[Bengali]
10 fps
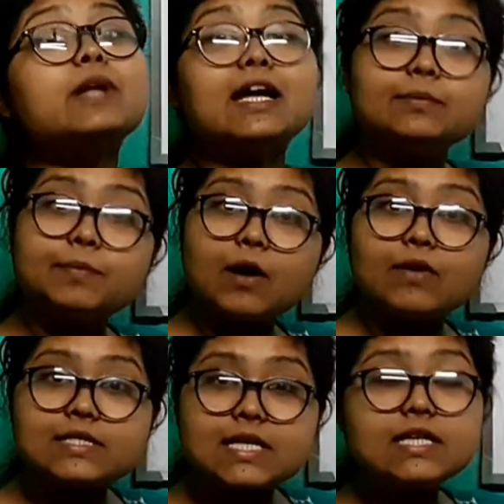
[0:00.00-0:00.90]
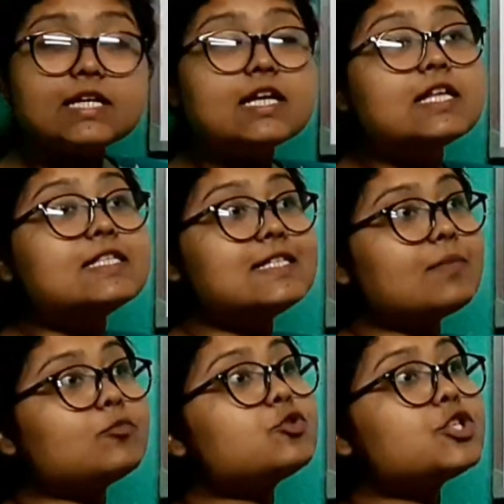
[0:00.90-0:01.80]
প্রাণী পাওয়া যায়
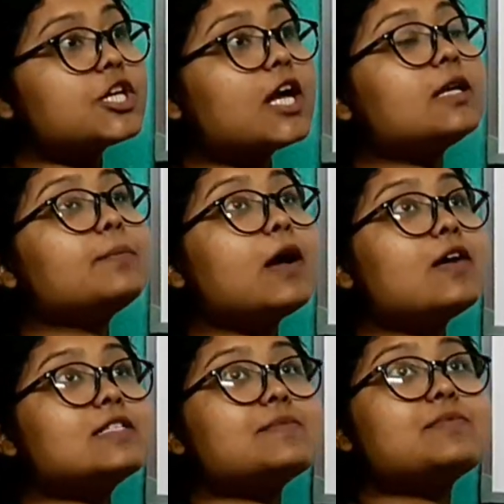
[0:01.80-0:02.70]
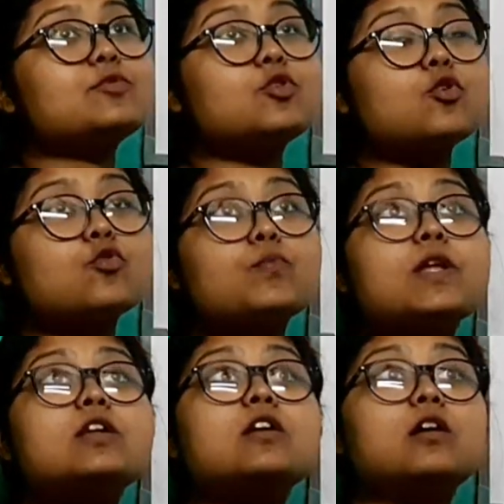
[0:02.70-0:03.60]
যেমন সেখানে পাওয়া যায় বিভিন্ন
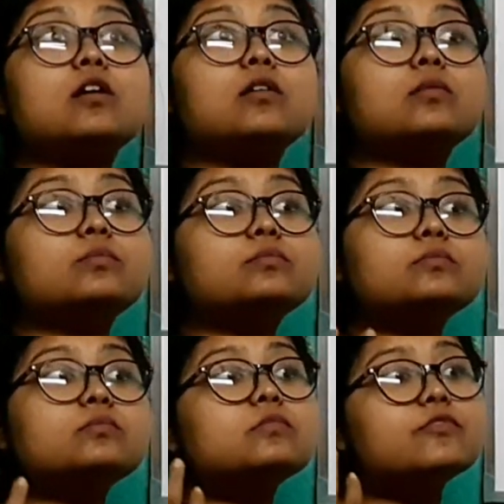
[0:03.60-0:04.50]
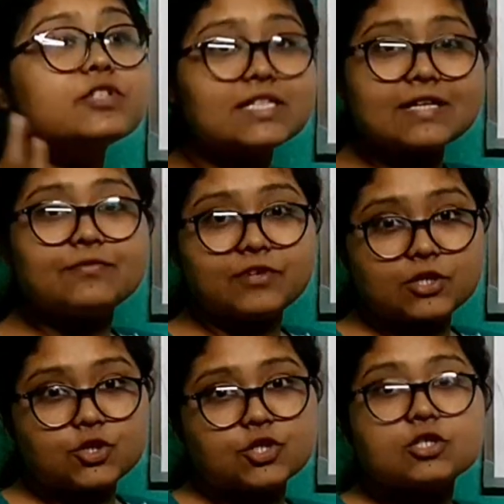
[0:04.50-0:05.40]
রকমের সি
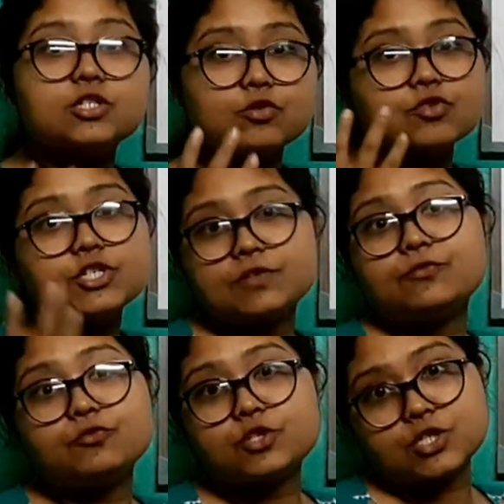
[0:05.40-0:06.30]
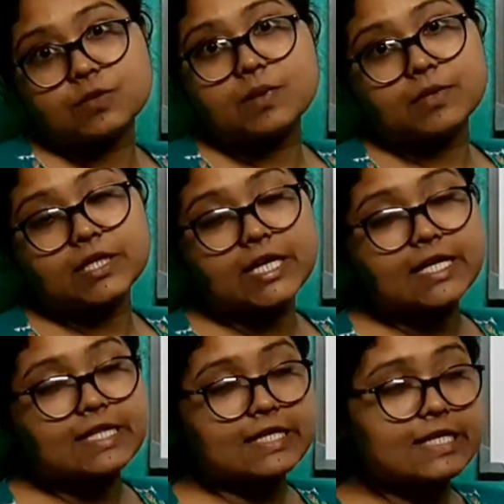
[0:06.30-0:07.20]
ফিশ যেগুলো সি ফুড হিসেবে আমরা
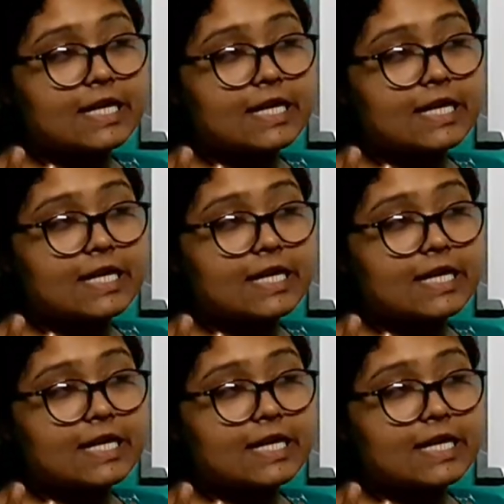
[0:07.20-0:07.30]
খেয়ে থাকি